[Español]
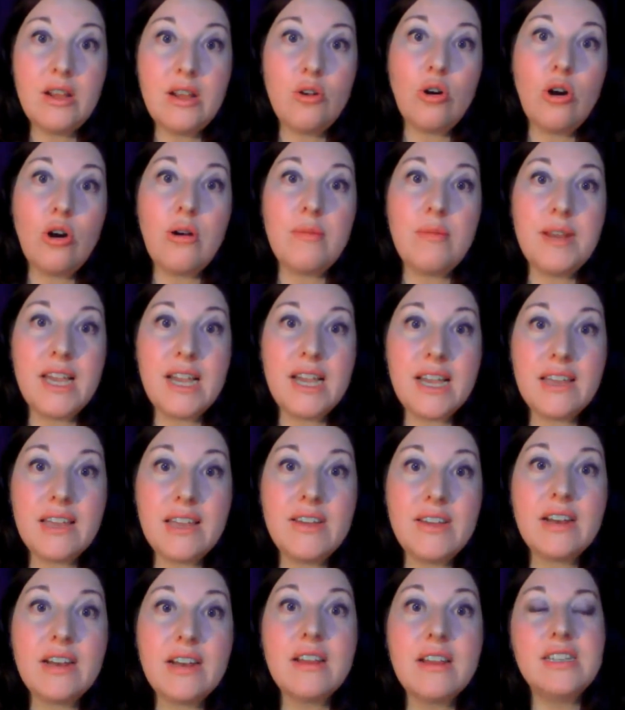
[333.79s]
Luego habría
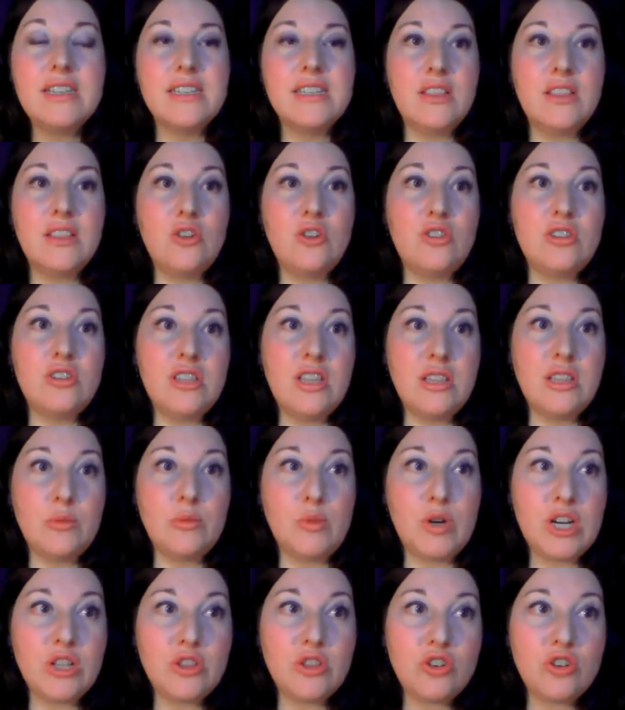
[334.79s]
que ver si el dolor es de
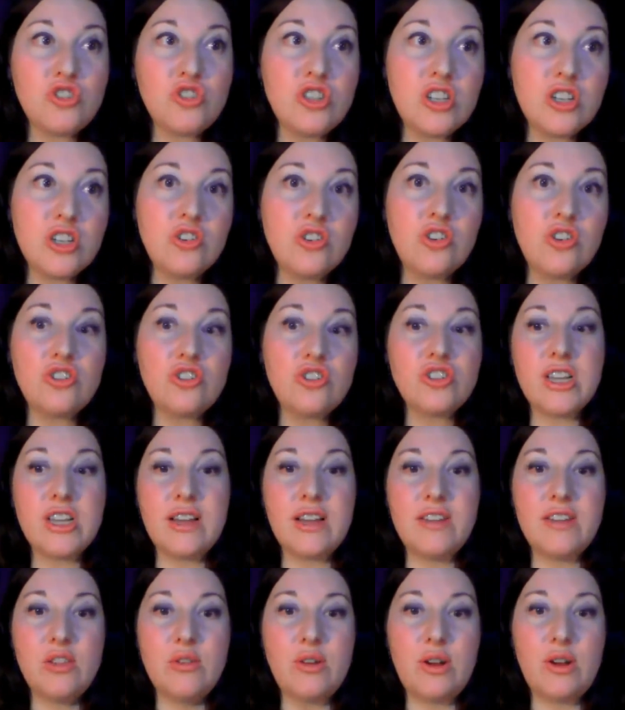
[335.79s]
tipo artróxico,
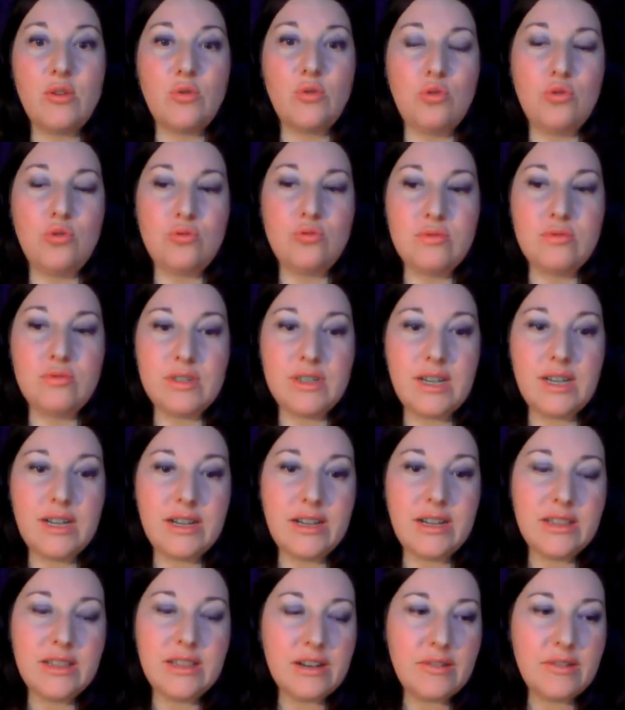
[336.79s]
si ha habido
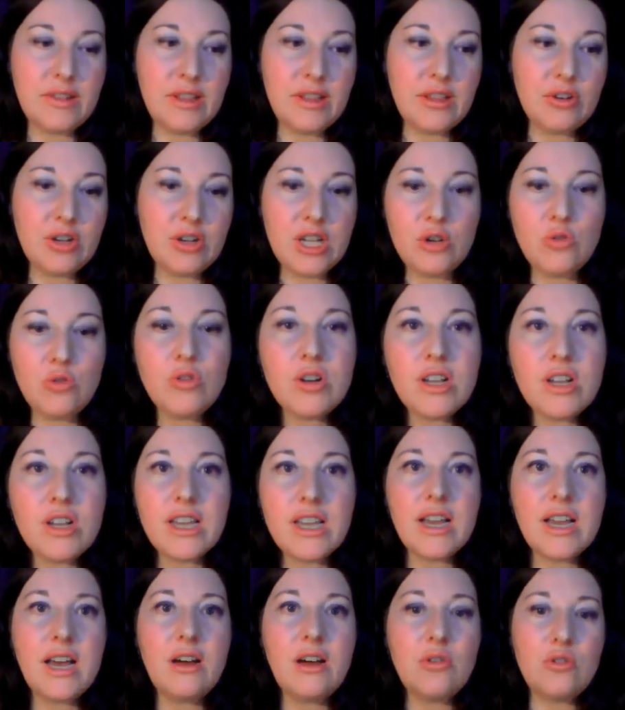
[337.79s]
alguna intervención
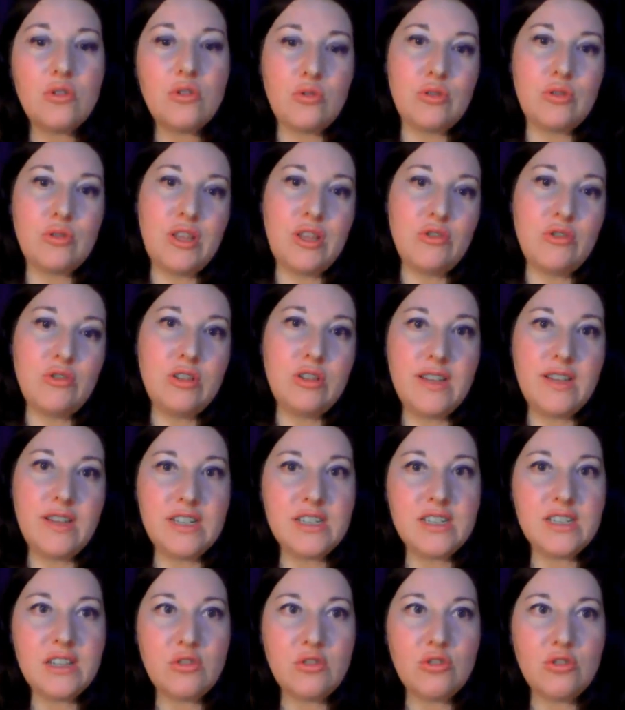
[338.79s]
quirúrgica o de dónde
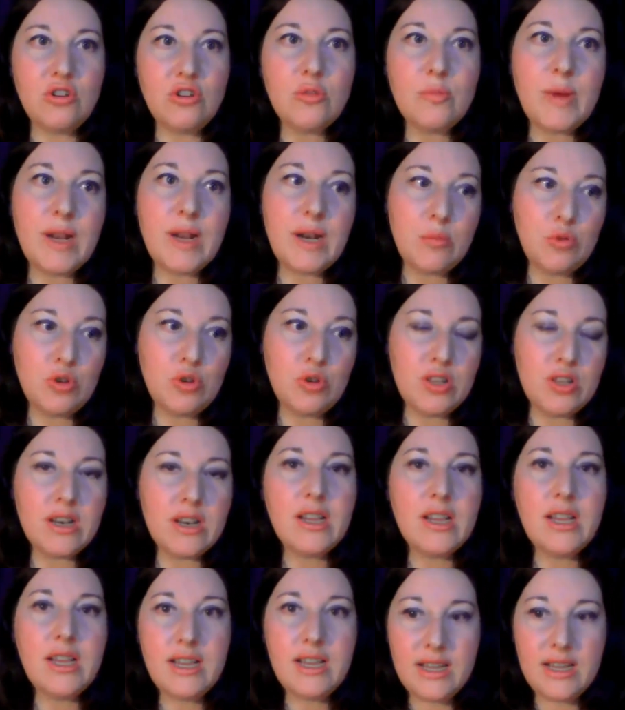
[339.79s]
viene ese dolor para
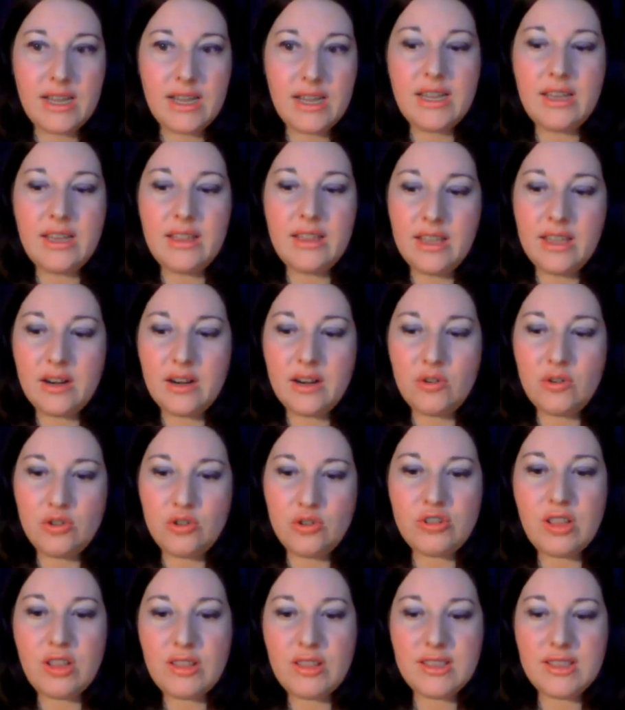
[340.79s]
poder añadir
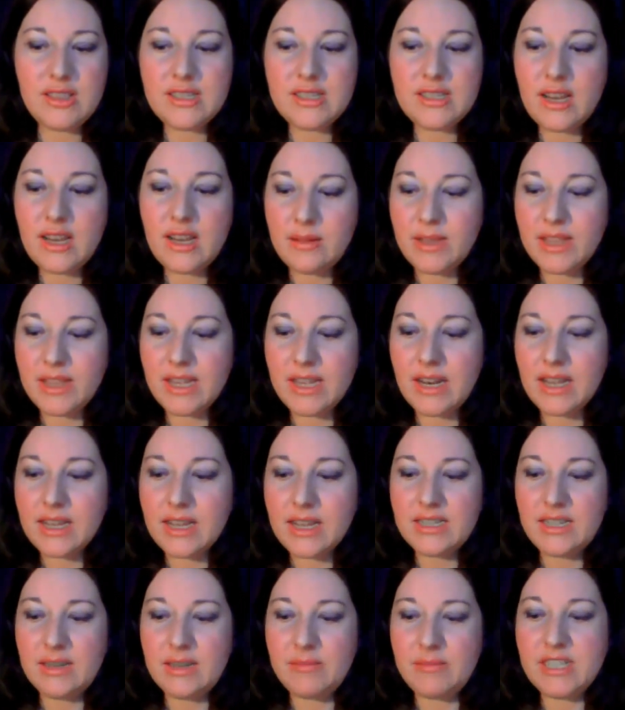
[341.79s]
otros aceites a la
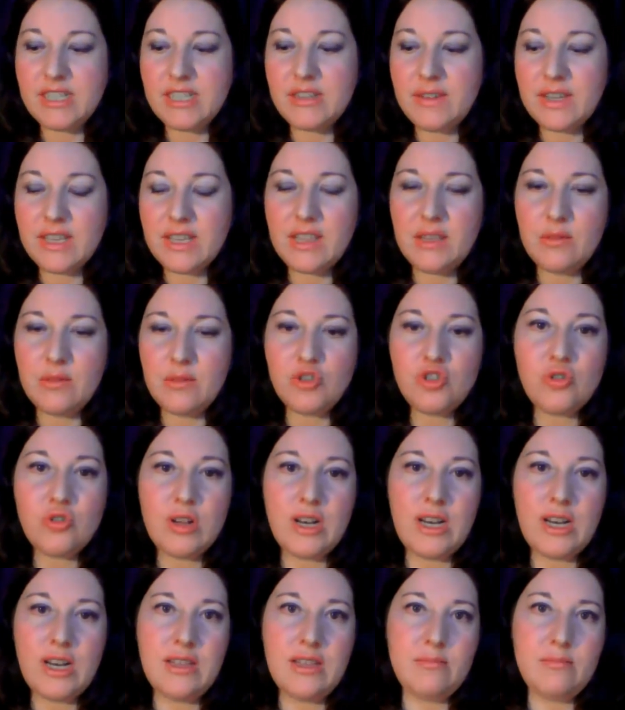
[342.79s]
mezcla que sean más efectivos o
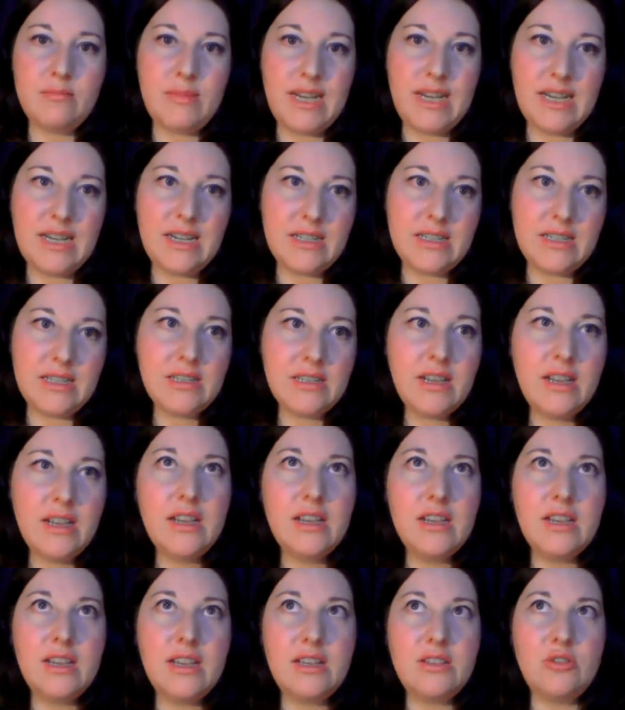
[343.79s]
que le den más
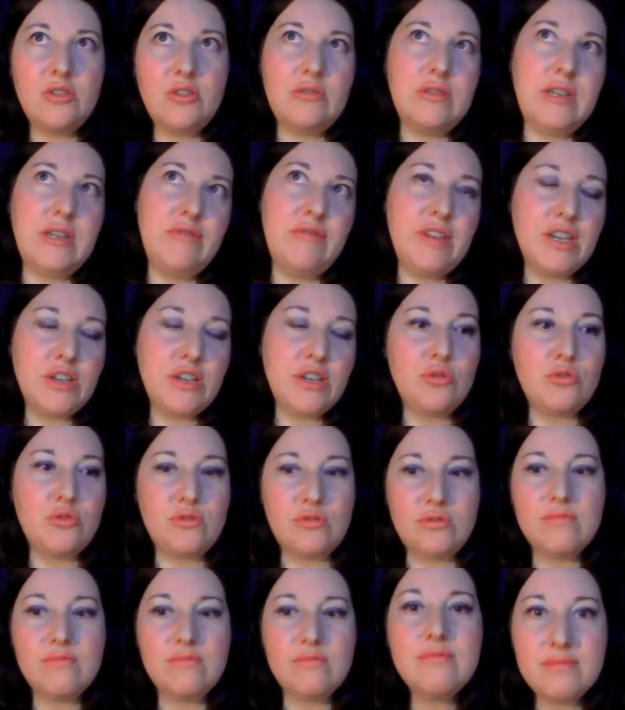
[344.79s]
eh, efecto.
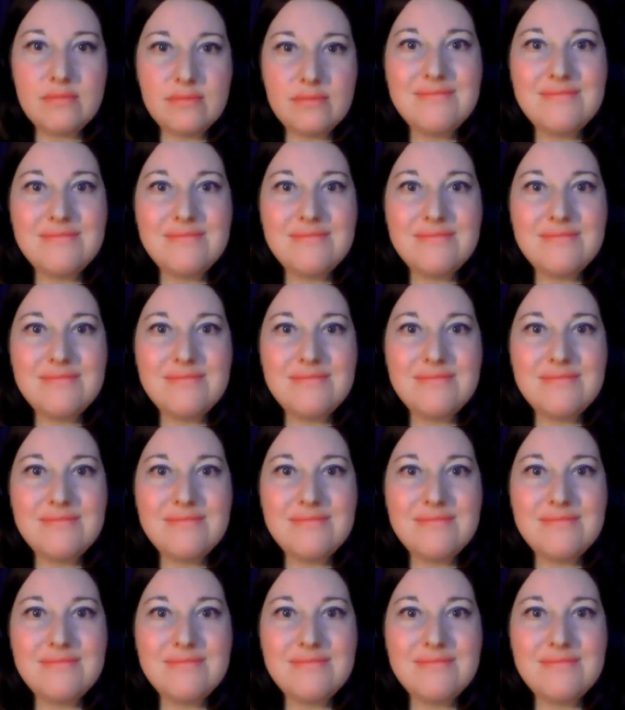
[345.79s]
¿no?